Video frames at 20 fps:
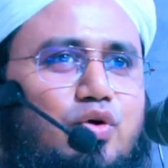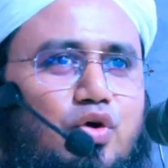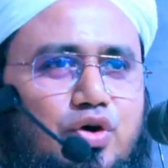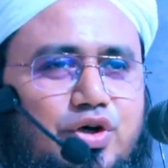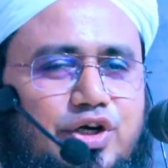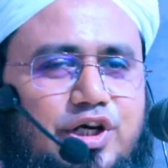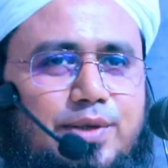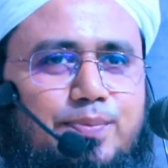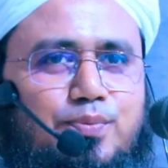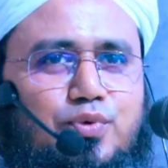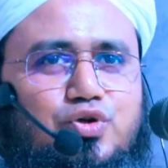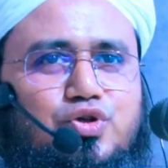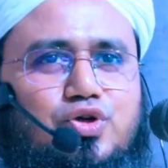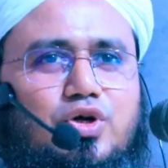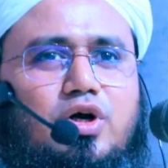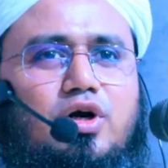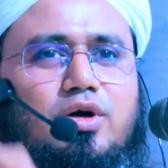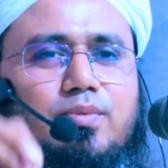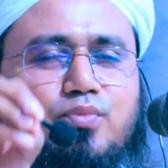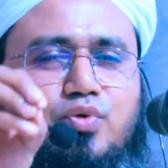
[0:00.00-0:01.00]
অগ্নি
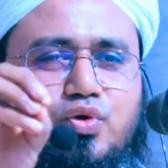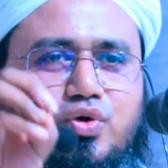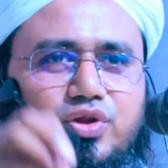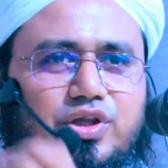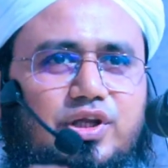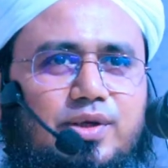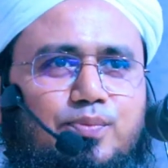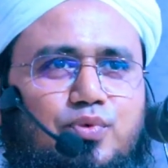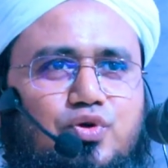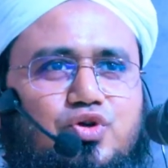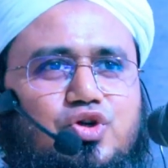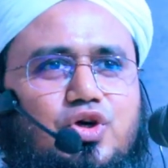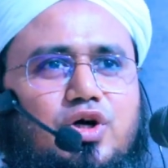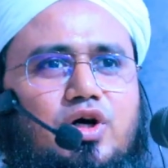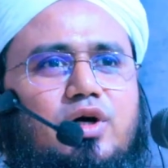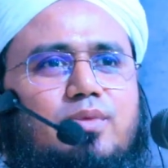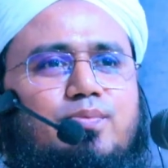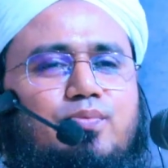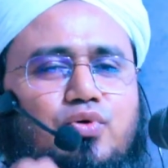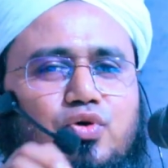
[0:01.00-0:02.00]
পূজক মূর্তি
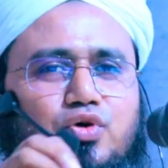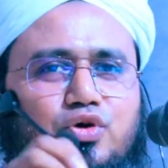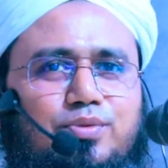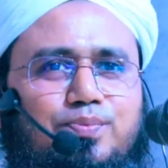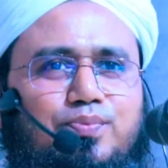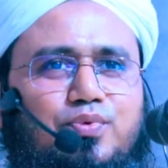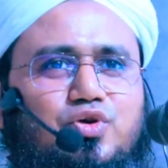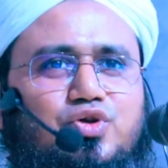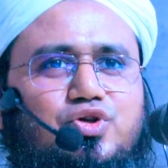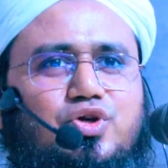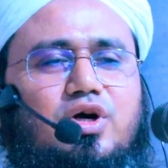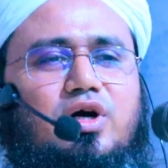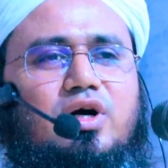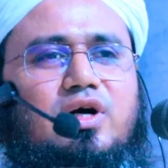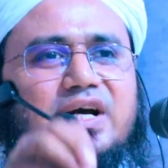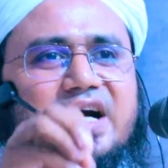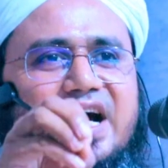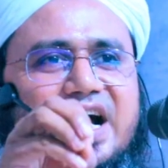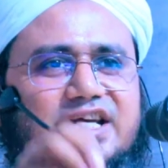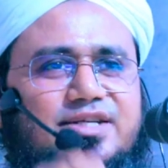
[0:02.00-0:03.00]
পূজক ভূত পূজক
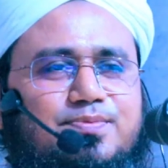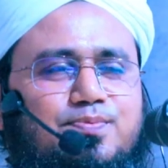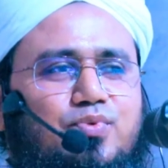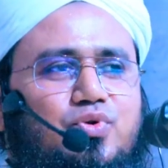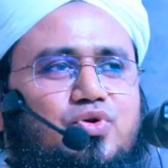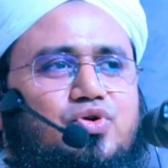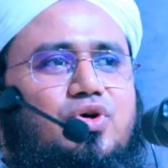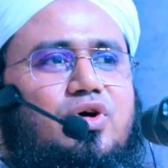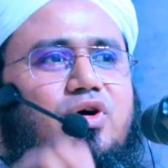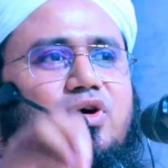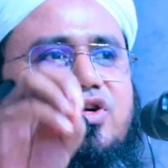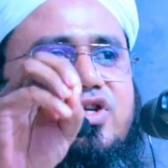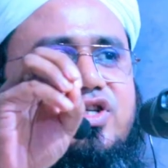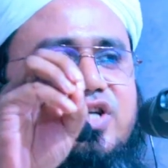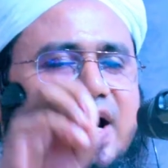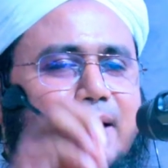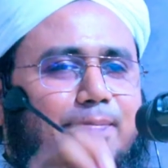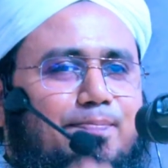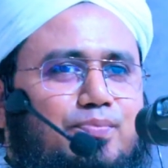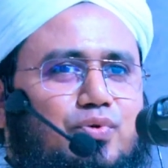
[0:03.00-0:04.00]
গাছ পূজক
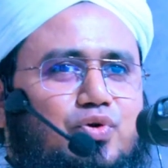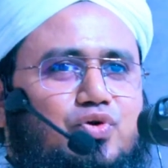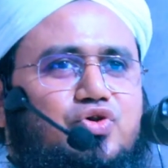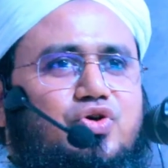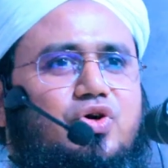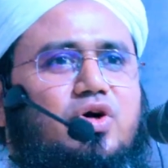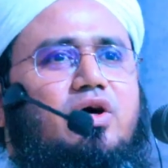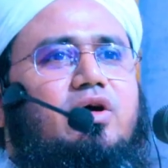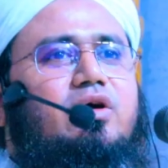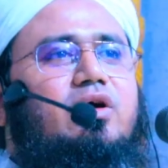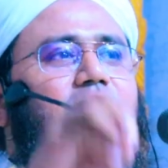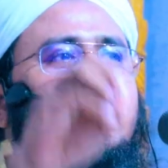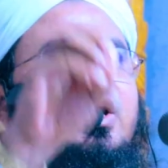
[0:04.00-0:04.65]
সাপ পূজক